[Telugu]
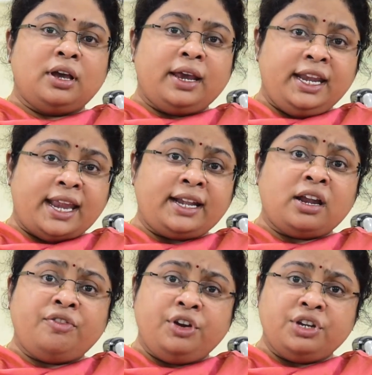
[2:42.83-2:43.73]
ఈ డేటా
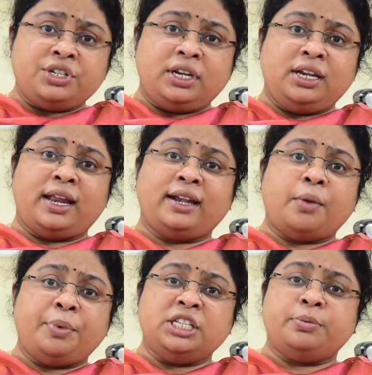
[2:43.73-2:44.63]
ఫిడ్యూషియరీ డేటా
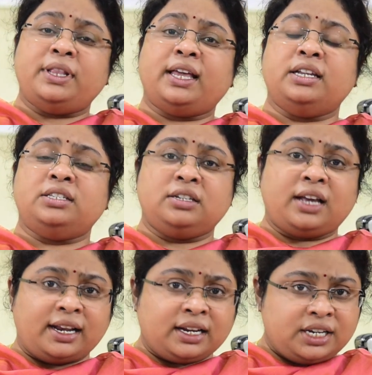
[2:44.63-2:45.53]
ప్రిన్సిపల్ దగ్గర నుంచి
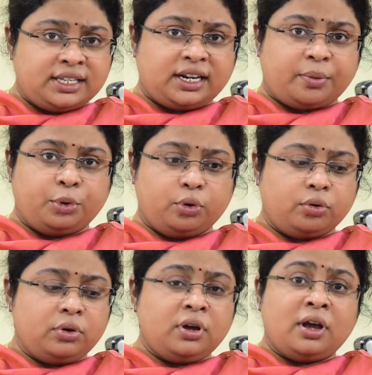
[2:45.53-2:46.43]
కలెక్ట్ చేసేటప్పుడు
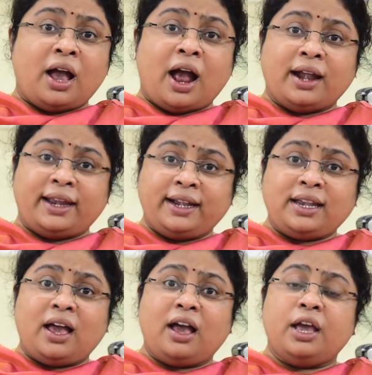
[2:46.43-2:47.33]
ఆ
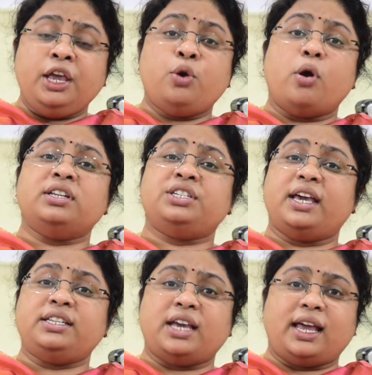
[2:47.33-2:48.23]
డేటా ఇంకోళ్ళు
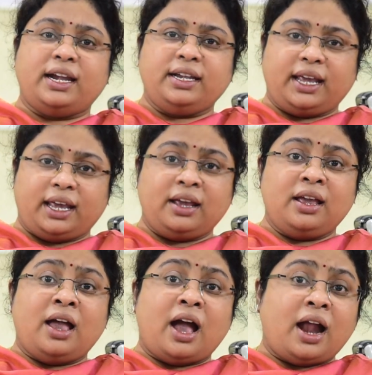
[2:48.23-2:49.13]
షేర్ చేయాలంటే
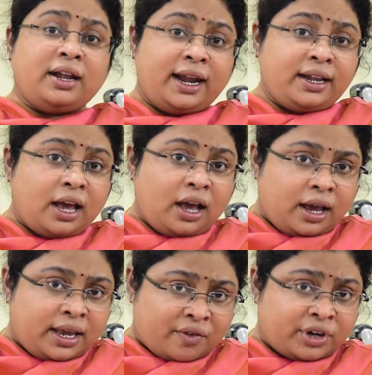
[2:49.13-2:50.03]
ఆ డేటా
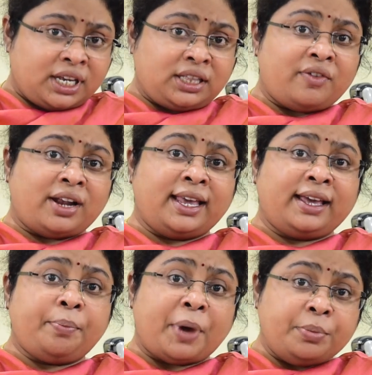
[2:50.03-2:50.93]
ఎవరిదైతే వాళ్ళ
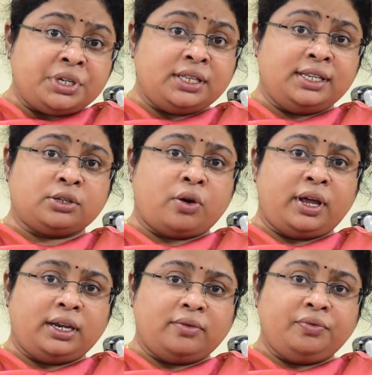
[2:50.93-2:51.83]
దగ్గర పర్మిషన్
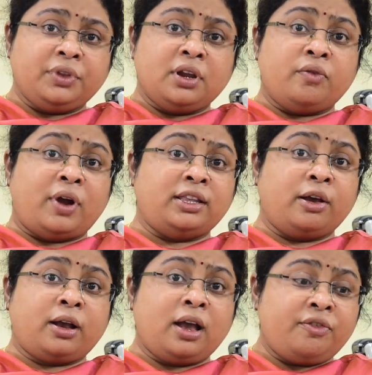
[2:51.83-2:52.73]
తీసుకోవాలి వాళ్ళ
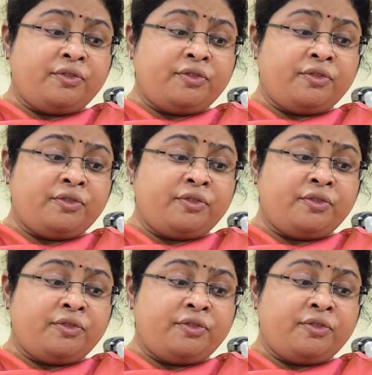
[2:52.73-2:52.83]
దగ్గర